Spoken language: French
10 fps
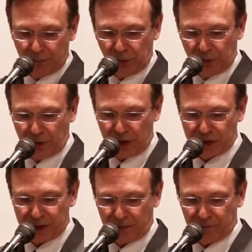boucles qui
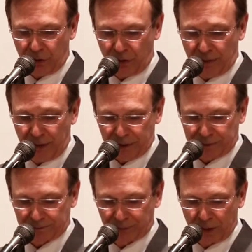servent d'ornement
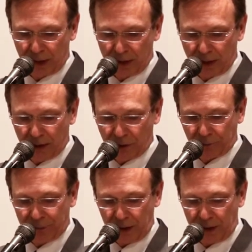à leurs
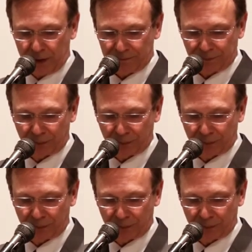pieds,